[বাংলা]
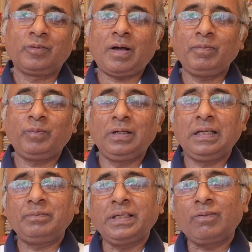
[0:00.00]
তো আমি
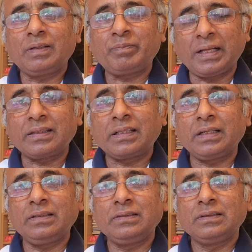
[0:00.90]
বললাম এগুলো বাদ
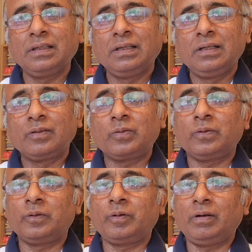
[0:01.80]
দেন তো
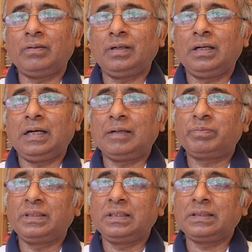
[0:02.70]

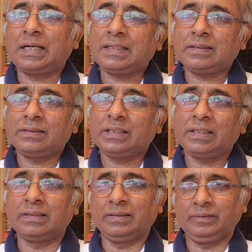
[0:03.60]
আপনি ডাকাতি
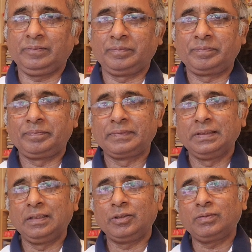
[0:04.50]
ছেড়ে দেন
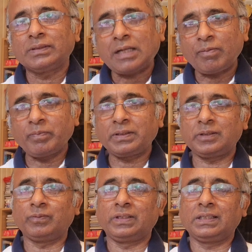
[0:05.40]
স্বাভাবিক
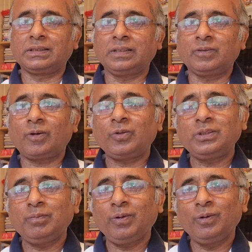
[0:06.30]
জীবনে আসেন তখন
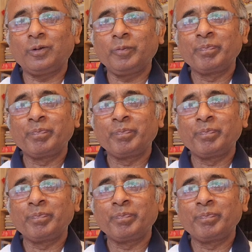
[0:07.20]
সে বলল